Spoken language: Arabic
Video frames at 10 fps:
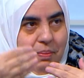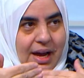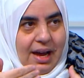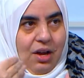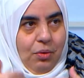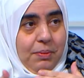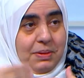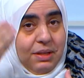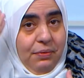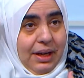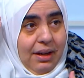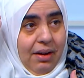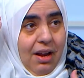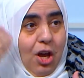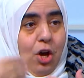مع حاله بيبتدي يفكر
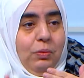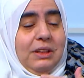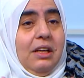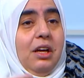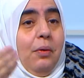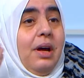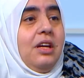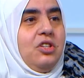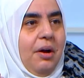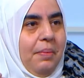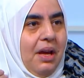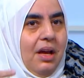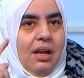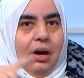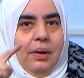وبصير حوار ايجابي
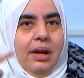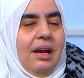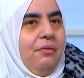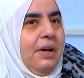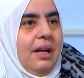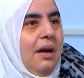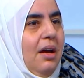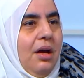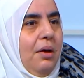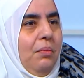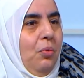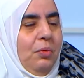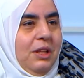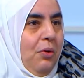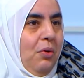لا والله هي الفكره مو
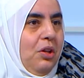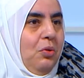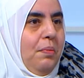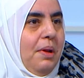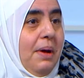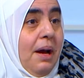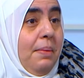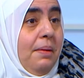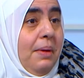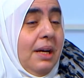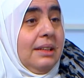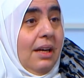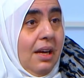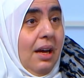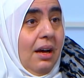ضروري تكون من 100%
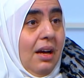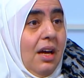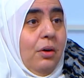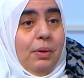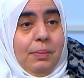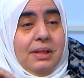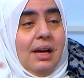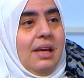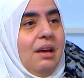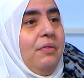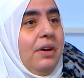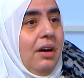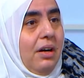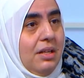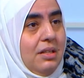صحيحه وبالتالي هي فكره
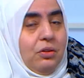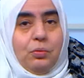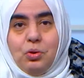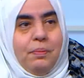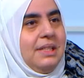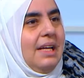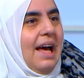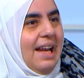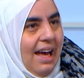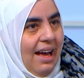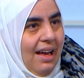خاطئه طب شو البديل عنها